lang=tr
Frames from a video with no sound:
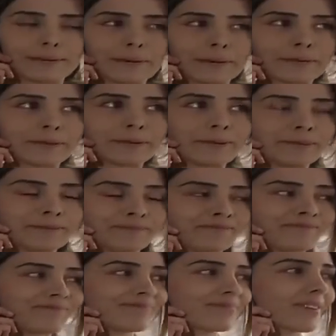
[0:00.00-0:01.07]
Tamam tamam.
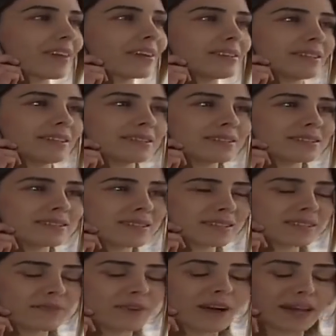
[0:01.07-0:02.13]
Nihat'ın
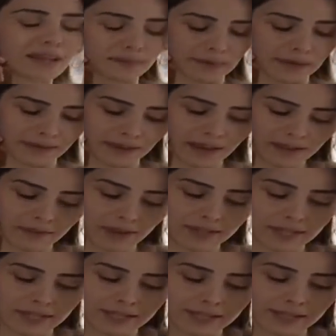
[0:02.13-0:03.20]
istifa etmekten
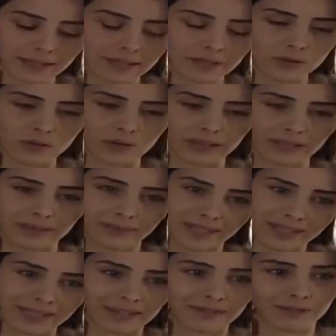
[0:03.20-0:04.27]
vazgeçtiğini söyleyeyim
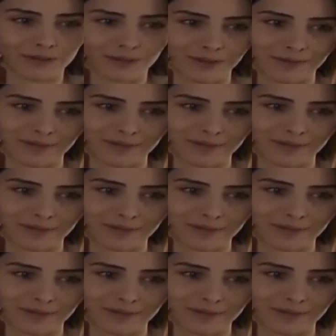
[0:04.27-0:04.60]
de sevin o